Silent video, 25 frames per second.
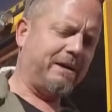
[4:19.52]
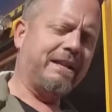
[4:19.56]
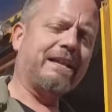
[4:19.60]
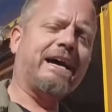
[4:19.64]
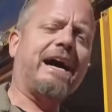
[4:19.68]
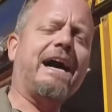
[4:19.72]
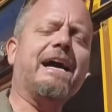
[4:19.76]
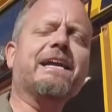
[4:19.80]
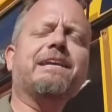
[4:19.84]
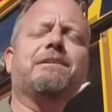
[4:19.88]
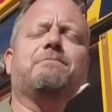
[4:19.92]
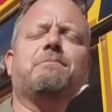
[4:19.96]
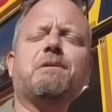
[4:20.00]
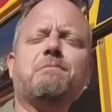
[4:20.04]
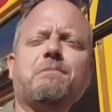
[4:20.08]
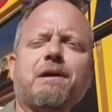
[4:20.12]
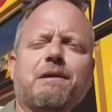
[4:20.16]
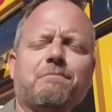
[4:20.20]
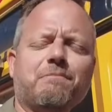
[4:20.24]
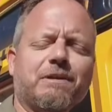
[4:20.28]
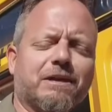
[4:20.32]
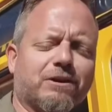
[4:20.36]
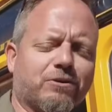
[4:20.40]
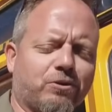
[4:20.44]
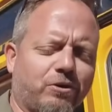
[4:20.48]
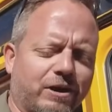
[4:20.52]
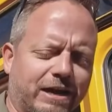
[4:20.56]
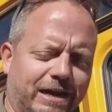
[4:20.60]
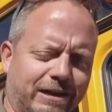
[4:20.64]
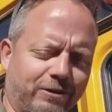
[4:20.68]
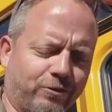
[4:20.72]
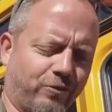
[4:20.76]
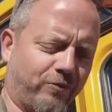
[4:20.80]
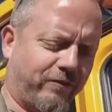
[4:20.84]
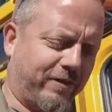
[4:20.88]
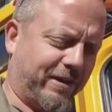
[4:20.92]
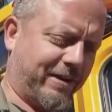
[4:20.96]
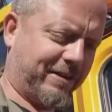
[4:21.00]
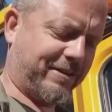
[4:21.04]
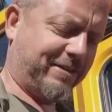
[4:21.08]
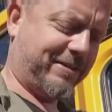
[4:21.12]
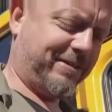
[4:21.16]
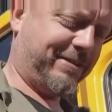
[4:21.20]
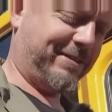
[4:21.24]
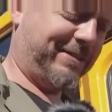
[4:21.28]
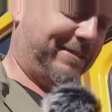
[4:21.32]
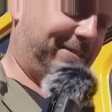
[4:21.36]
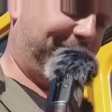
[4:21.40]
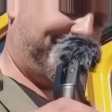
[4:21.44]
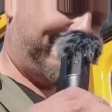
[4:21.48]
Man reiche mir mein Mikro, Herr Lowak.
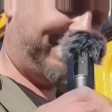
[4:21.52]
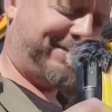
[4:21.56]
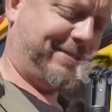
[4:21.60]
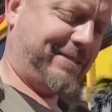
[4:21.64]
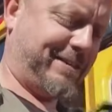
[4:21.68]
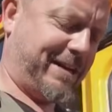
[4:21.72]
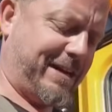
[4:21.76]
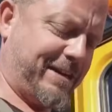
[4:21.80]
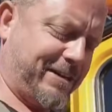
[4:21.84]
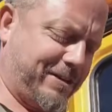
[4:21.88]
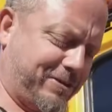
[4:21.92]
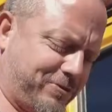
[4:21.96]
schön.